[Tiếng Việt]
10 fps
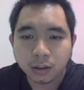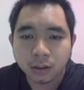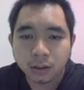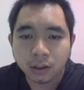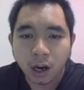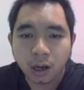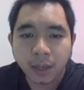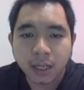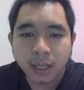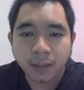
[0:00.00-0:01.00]
rồi bây
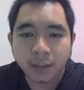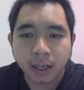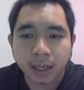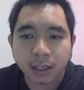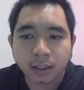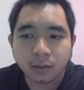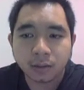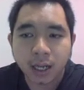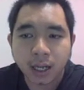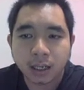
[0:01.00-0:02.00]
giờ các bạn này chúng
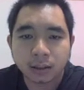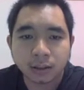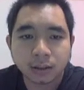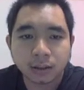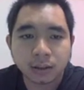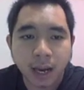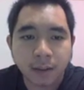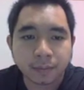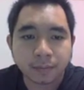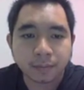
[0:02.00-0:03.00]
ta xem
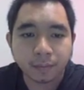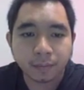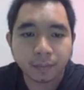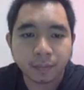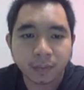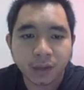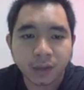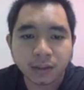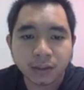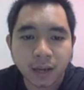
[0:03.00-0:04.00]
thử xem